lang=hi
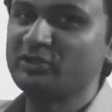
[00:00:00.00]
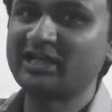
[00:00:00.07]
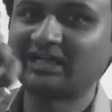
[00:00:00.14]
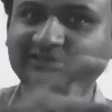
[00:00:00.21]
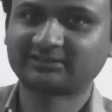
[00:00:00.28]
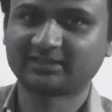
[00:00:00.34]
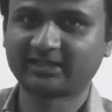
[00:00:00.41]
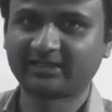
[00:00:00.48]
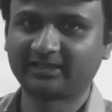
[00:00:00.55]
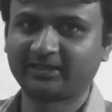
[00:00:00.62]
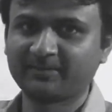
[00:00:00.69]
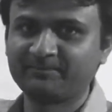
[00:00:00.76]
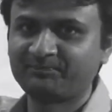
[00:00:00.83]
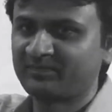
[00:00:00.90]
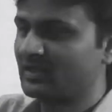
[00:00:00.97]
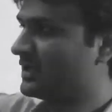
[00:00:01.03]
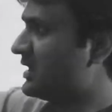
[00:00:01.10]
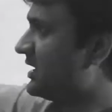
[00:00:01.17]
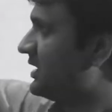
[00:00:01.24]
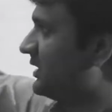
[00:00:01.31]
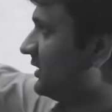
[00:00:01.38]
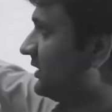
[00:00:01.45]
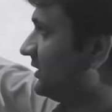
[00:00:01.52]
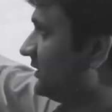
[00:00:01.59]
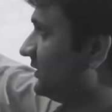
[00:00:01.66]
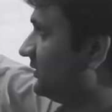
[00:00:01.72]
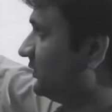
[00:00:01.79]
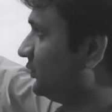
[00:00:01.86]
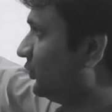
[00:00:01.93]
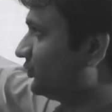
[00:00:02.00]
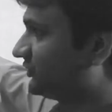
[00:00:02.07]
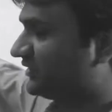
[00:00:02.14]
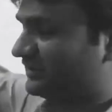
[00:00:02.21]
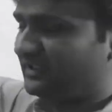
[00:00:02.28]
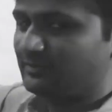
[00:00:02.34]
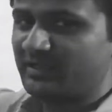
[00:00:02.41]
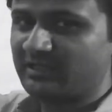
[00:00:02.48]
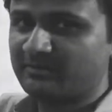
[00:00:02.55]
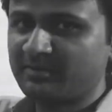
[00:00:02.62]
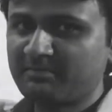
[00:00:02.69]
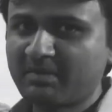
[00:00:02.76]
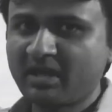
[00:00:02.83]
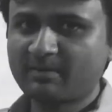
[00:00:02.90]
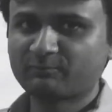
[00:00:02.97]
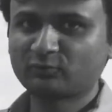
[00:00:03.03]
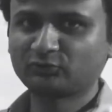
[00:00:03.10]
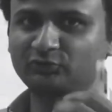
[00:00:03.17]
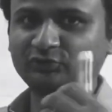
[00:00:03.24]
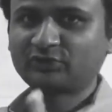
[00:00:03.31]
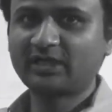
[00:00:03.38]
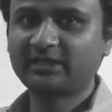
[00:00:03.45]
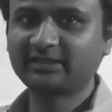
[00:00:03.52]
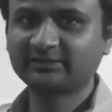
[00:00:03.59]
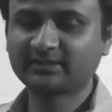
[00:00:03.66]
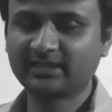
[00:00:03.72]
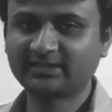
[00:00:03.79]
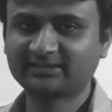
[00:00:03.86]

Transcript: याद कराएंगे दो से तीन मिनट में मैं आपको सारे के सारे